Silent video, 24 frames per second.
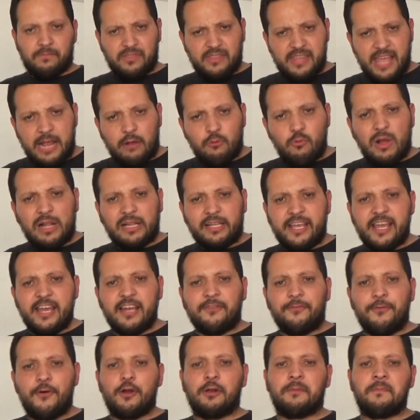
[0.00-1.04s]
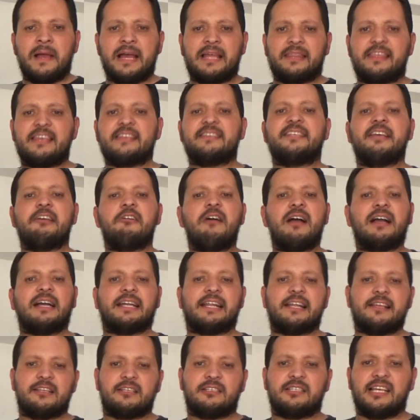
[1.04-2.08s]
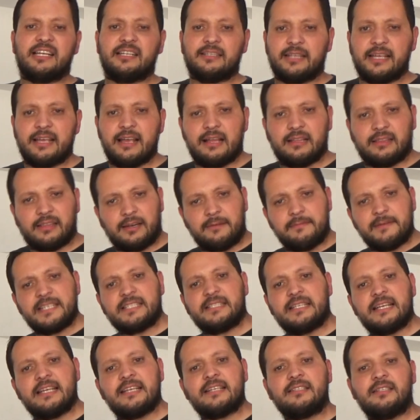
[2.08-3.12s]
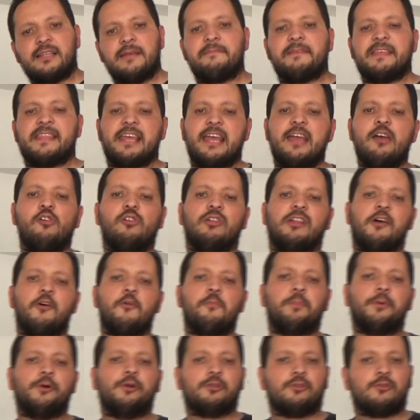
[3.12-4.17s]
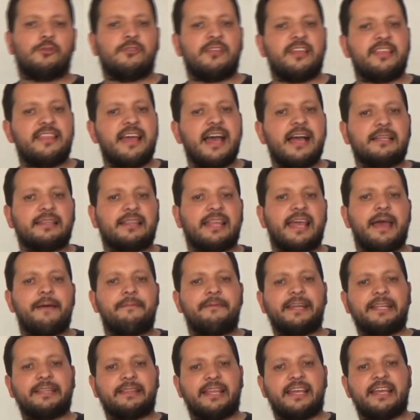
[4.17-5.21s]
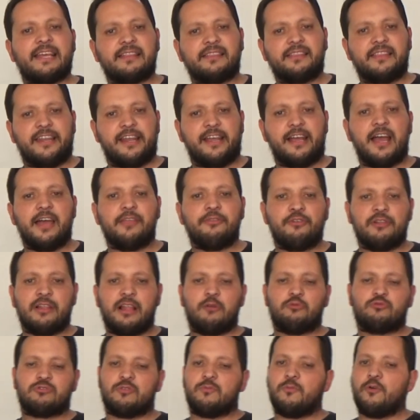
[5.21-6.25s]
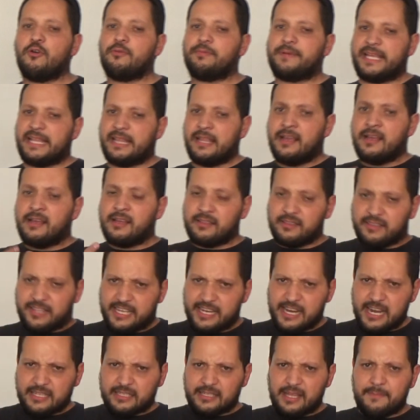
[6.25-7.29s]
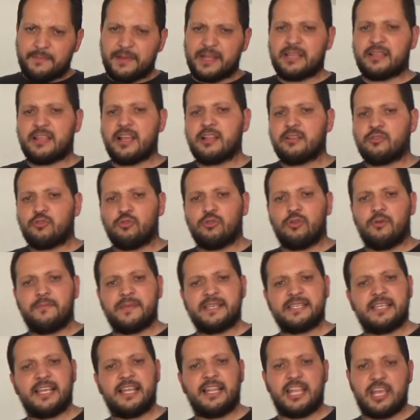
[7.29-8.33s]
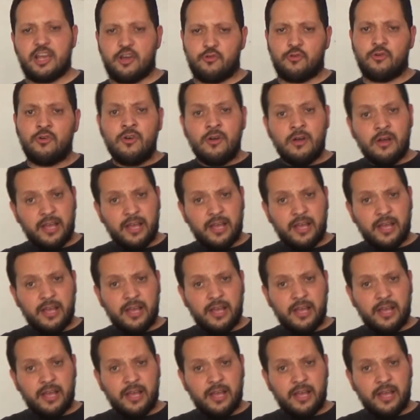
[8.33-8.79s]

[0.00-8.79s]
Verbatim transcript: De cualquier forma, deseo agradecerte a través de este video la oportunidad de haberte entregado el automóvil directamente en tu domicilio.